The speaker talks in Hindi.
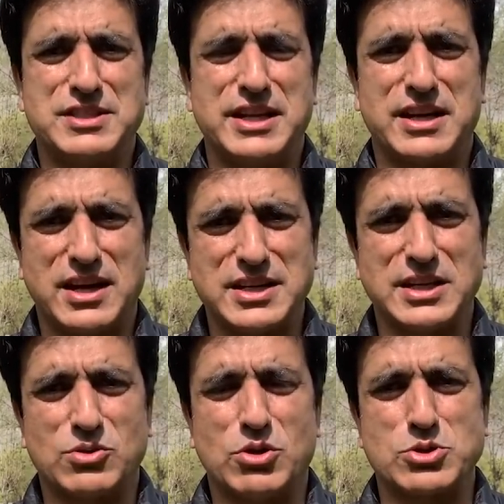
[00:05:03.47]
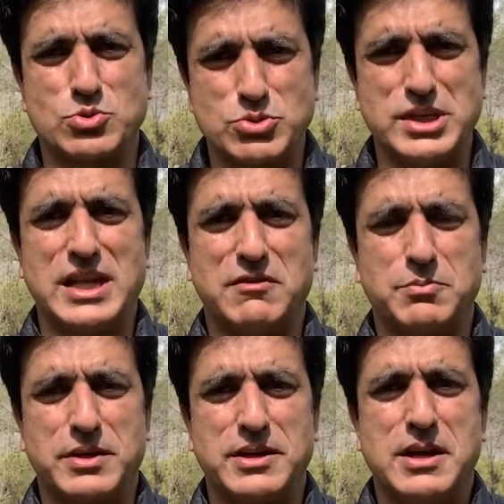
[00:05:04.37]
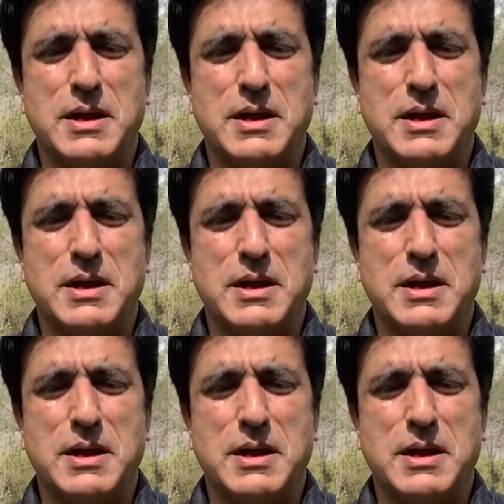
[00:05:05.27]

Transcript: वजीर खारजा को खसूसी दावत पर